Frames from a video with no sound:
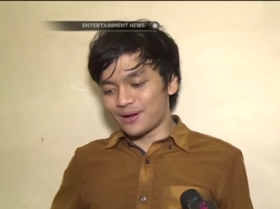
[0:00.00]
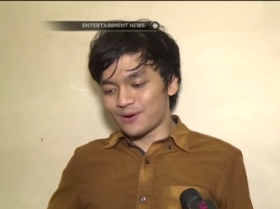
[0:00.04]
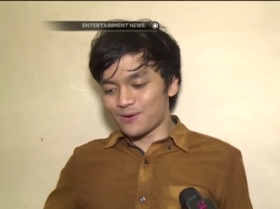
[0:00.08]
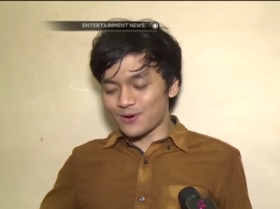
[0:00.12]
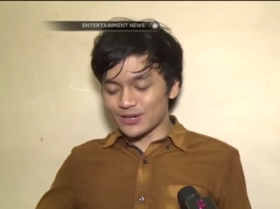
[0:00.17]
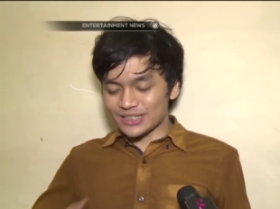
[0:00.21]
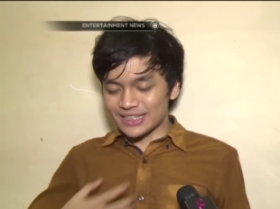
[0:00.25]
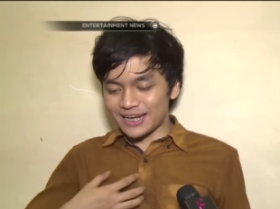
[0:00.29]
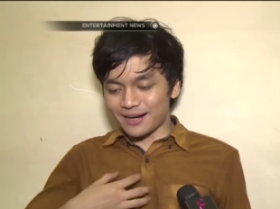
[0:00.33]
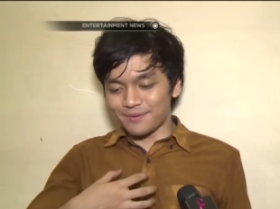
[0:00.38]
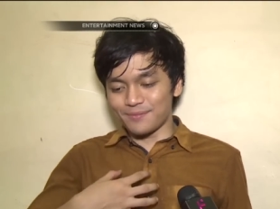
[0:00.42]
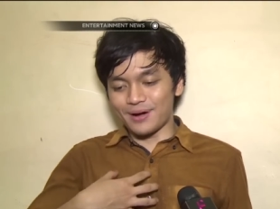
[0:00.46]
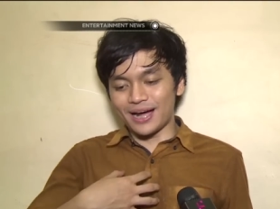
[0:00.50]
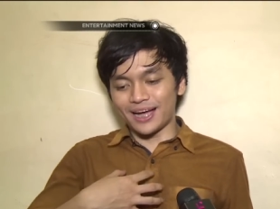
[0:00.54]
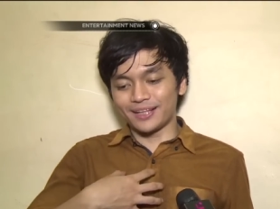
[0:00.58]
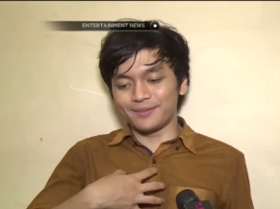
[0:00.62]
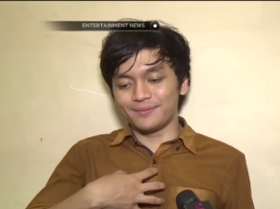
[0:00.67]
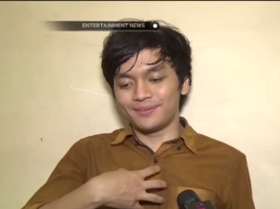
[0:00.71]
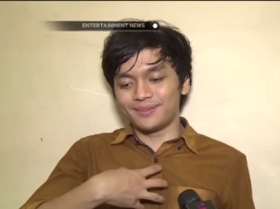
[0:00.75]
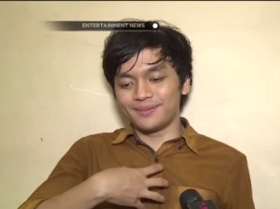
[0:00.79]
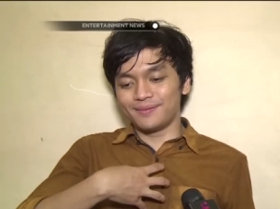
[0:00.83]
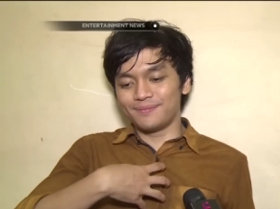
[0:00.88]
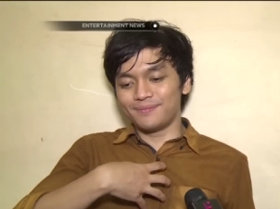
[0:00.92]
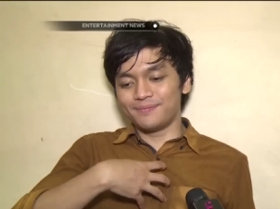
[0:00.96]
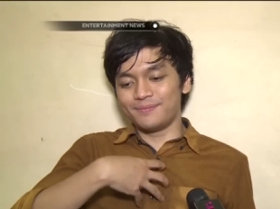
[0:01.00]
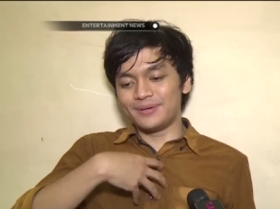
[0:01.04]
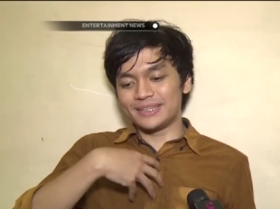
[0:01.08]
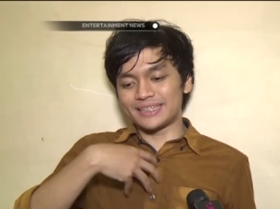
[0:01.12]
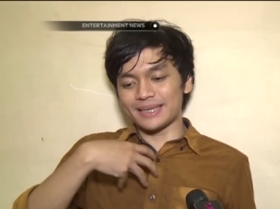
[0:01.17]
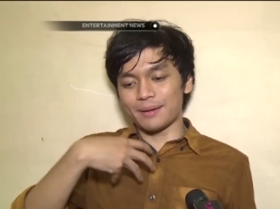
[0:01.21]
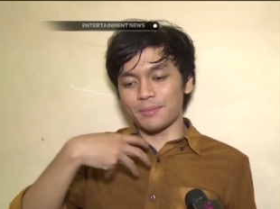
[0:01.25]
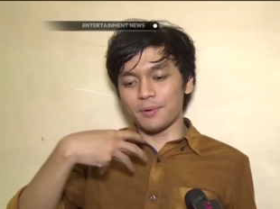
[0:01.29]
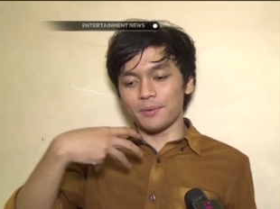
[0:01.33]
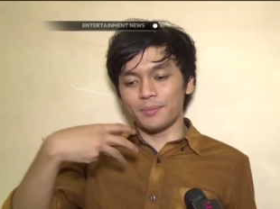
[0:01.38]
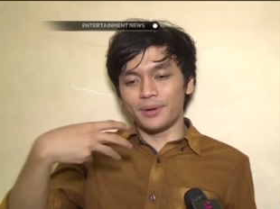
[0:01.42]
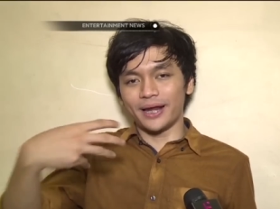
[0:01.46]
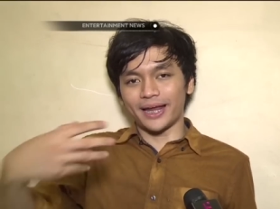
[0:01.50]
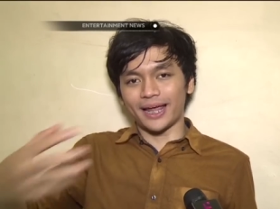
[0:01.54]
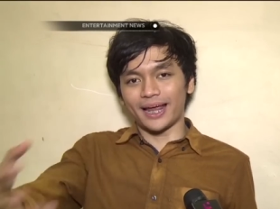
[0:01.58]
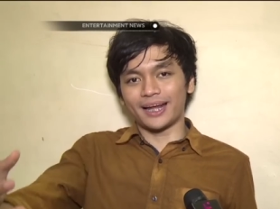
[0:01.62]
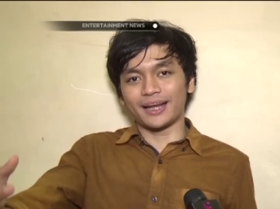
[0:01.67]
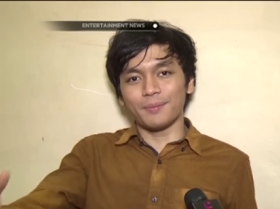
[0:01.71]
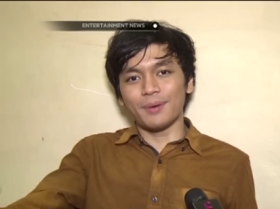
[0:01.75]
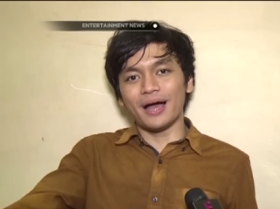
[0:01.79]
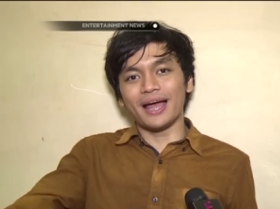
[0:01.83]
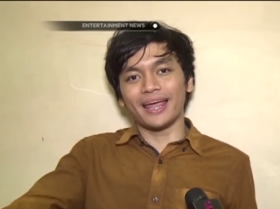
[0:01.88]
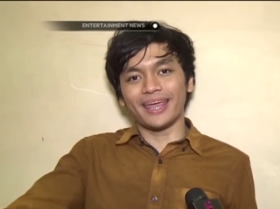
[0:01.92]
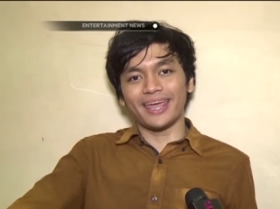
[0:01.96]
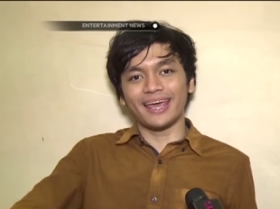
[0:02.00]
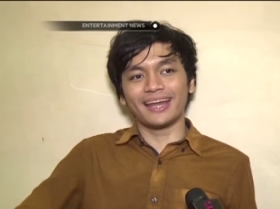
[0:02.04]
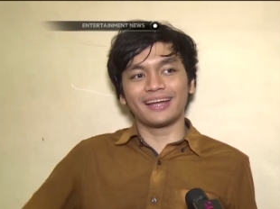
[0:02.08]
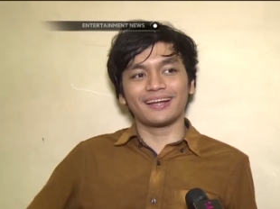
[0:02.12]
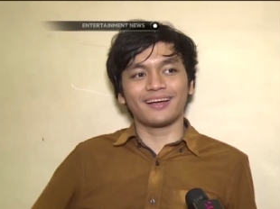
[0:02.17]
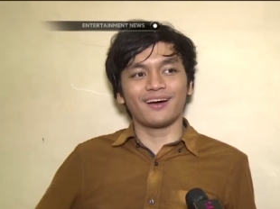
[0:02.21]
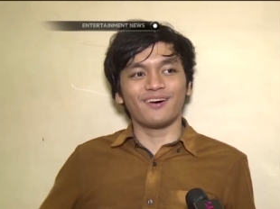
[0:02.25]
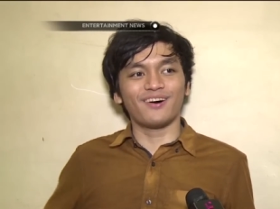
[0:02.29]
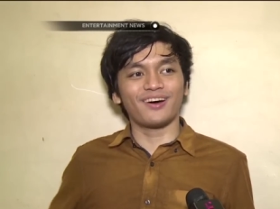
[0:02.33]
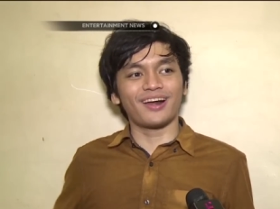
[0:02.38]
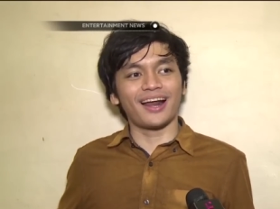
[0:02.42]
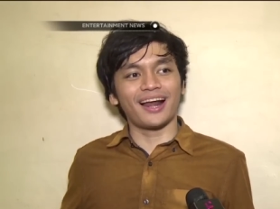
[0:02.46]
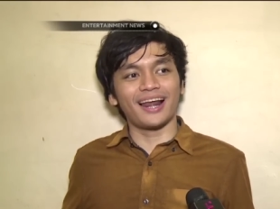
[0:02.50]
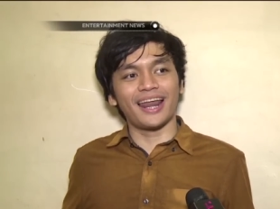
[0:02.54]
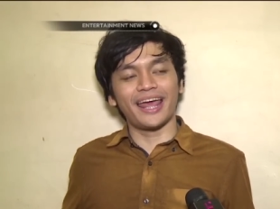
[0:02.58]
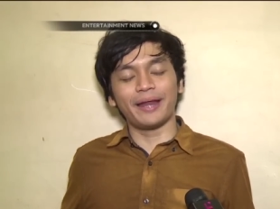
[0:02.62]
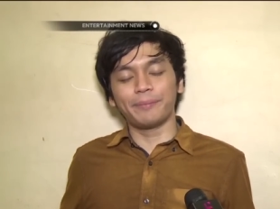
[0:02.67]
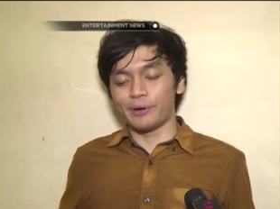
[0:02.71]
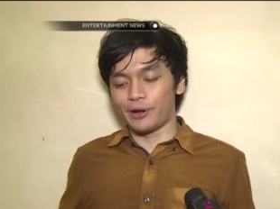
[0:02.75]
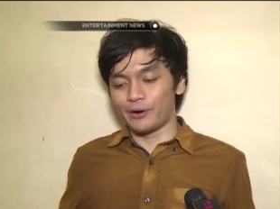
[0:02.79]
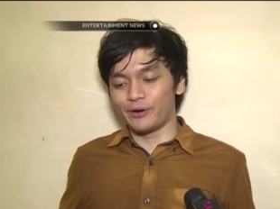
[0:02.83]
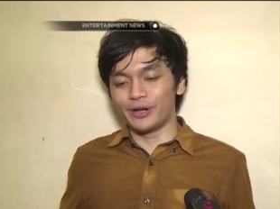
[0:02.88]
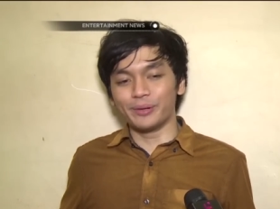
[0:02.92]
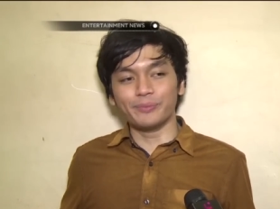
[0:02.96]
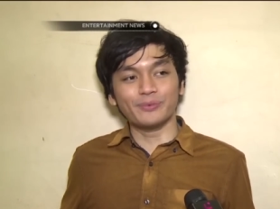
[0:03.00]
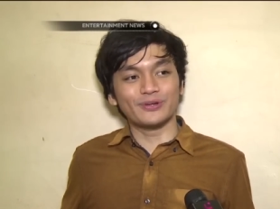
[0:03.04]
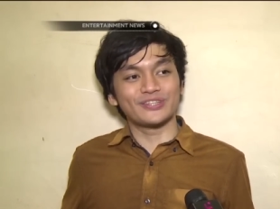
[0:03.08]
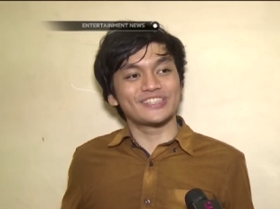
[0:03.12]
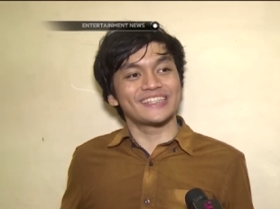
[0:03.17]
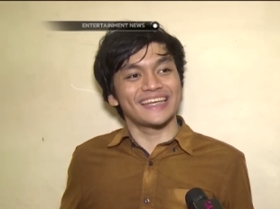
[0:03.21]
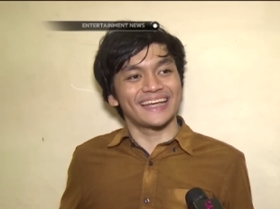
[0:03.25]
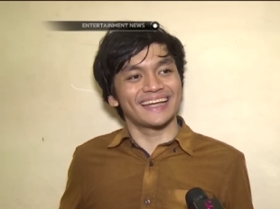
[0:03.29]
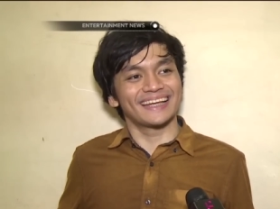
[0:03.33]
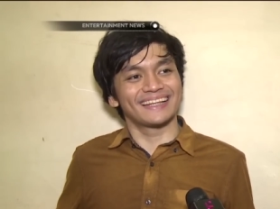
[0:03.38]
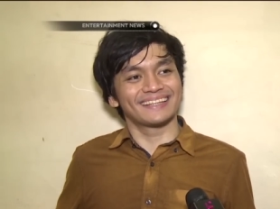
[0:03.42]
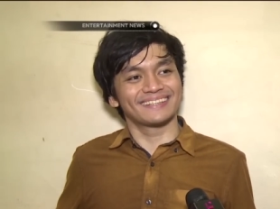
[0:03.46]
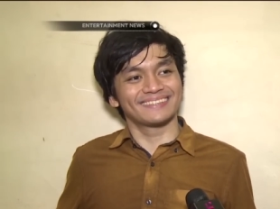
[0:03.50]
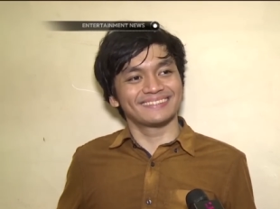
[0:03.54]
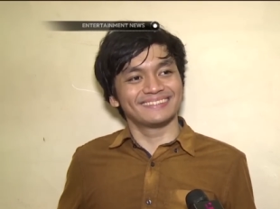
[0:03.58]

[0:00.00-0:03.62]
gue seneng banget bisa memberikan kebahagiaan ke orang lain melalui musik